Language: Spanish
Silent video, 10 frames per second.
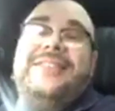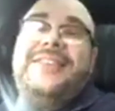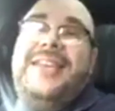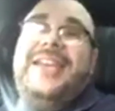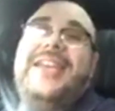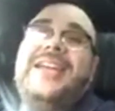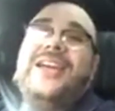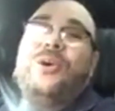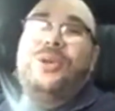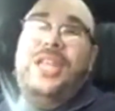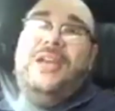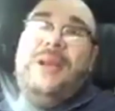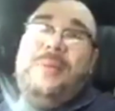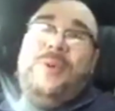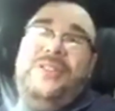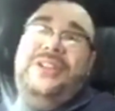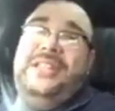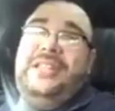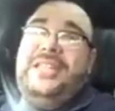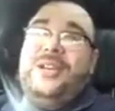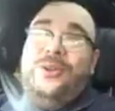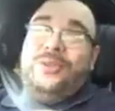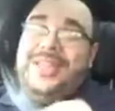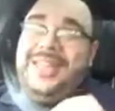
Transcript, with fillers: así que ustedes van a poder ser testigos,